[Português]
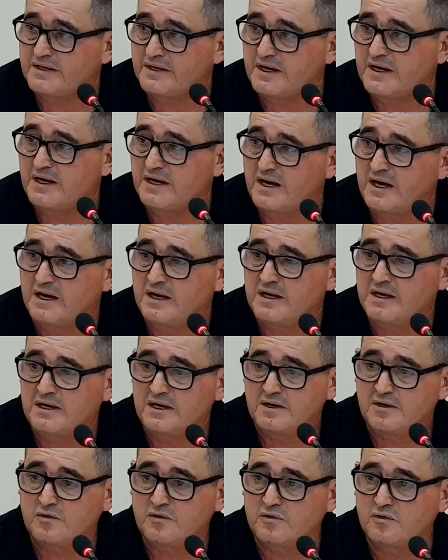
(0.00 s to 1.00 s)
Está aqui a
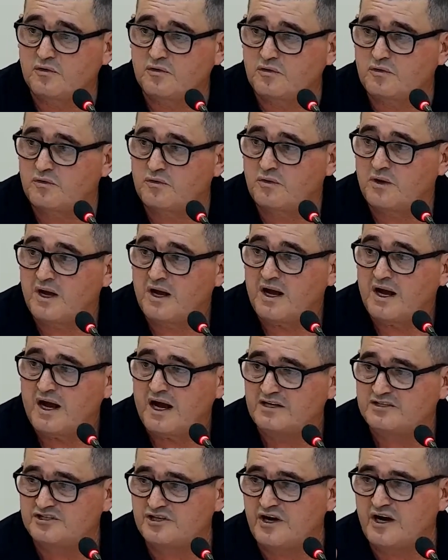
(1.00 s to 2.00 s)
verdade, vereador. Está
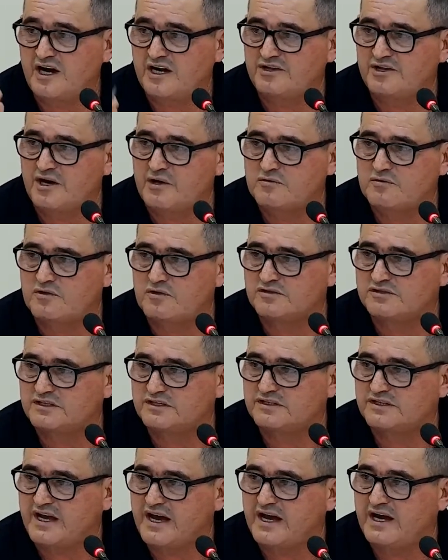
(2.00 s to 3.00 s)
aqui a verdade. A ordem,
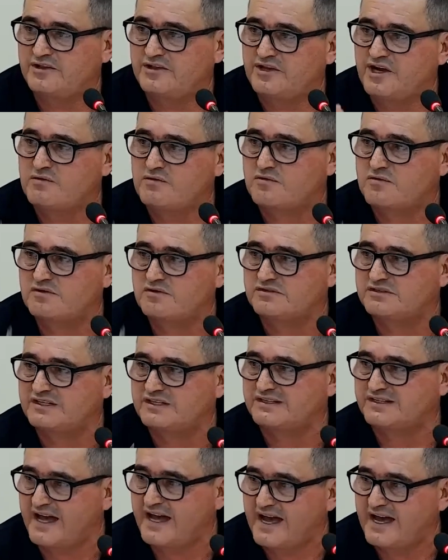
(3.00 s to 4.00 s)
vereadora. Considera, ordem. Não
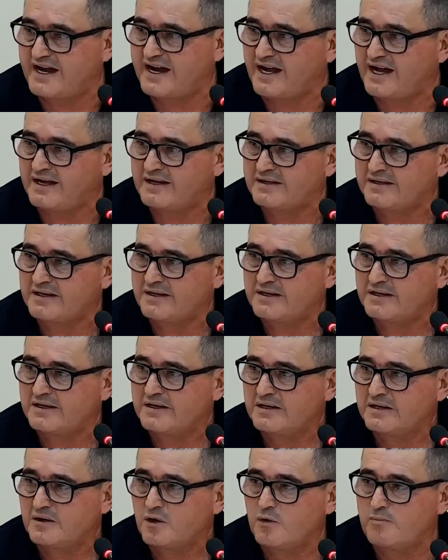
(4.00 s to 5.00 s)
considera
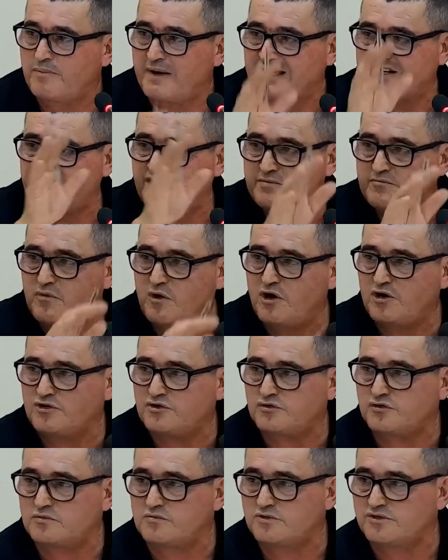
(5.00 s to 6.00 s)
o
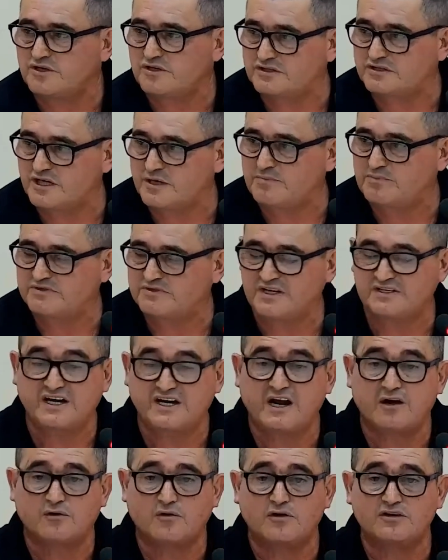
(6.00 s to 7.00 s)
patrimônio do município.
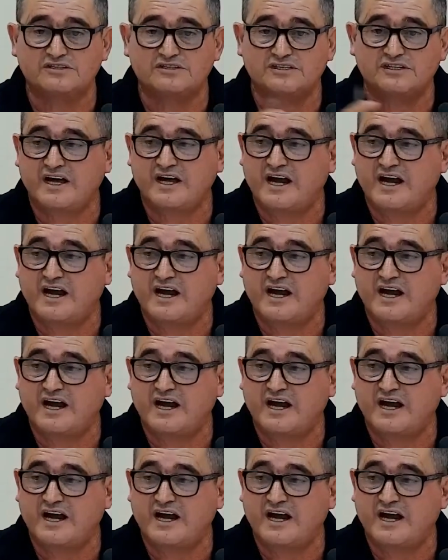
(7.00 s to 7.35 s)
Se a senhora